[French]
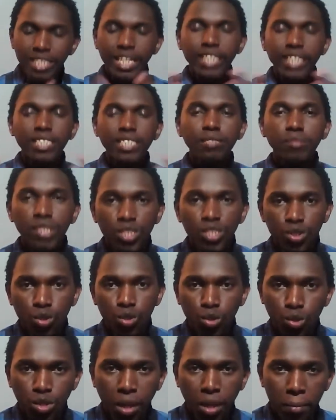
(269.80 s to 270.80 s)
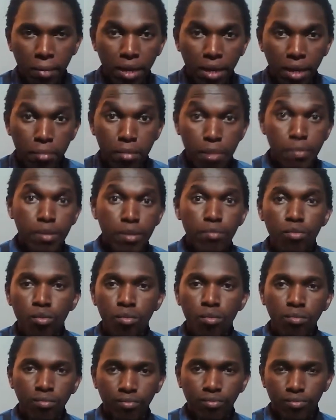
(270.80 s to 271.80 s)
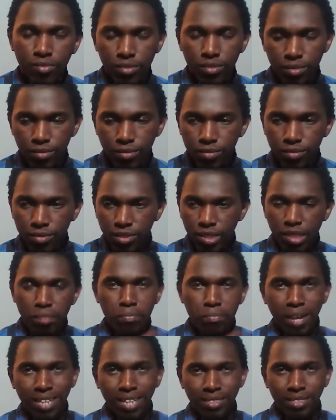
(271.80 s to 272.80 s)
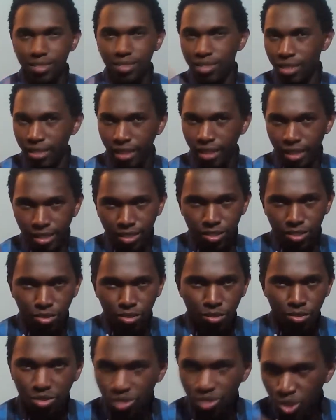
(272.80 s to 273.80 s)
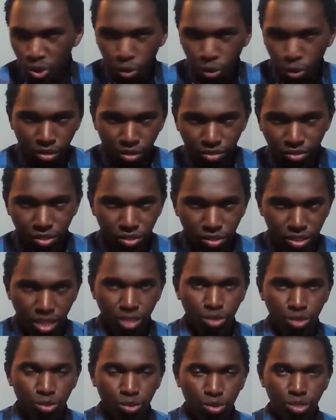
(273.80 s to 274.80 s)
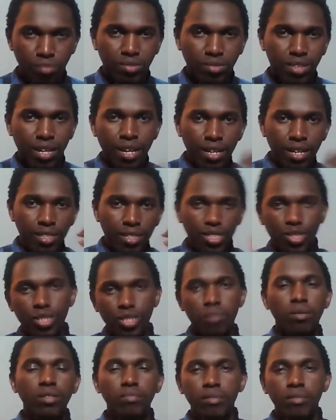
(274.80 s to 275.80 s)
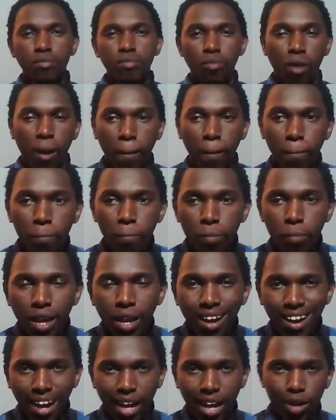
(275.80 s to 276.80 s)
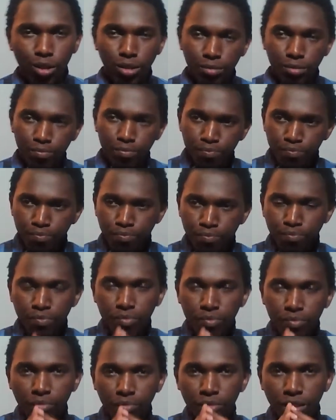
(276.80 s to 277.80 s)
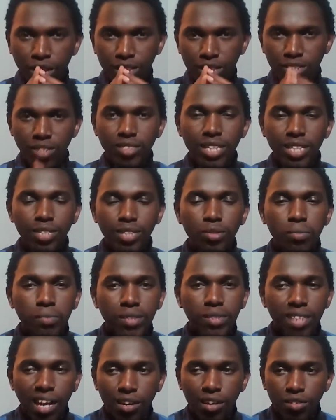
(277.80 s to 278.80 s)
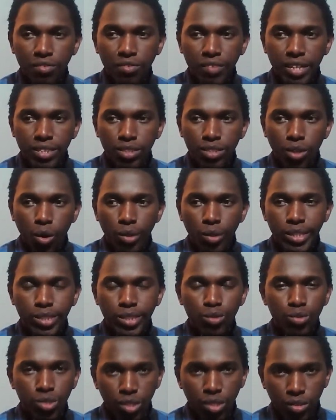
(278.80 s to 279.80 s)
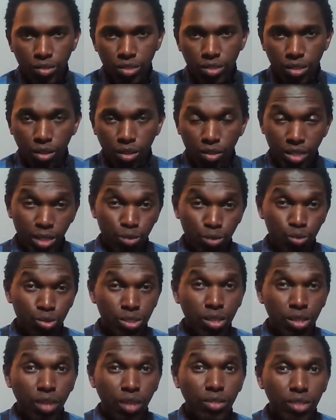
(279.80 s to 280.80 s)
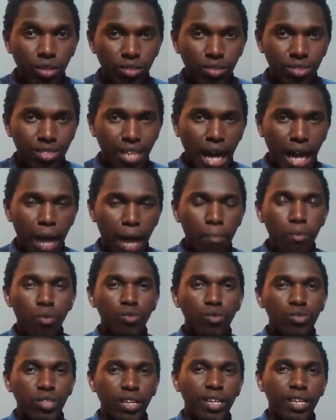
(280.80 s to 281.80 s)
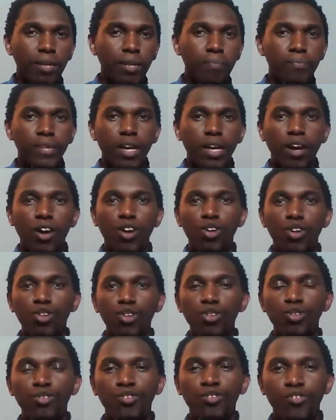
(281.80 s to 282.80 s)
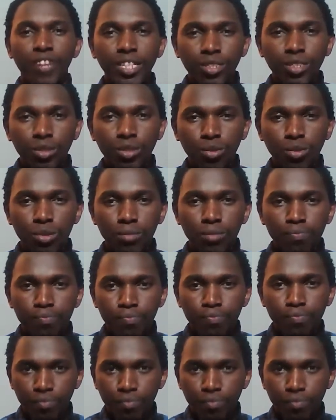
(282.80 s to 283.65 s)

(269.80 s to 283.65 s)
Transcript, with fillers: il y a une émission qu'on appelle Baby Boom qui passe dans les réseaux, je crois en France, quelque chose comme ça, si j'ai bonne mémoire. Alors, dans cet hôpital, en fait, on, est toujours tendance, on a toute tendance à montrer le fait que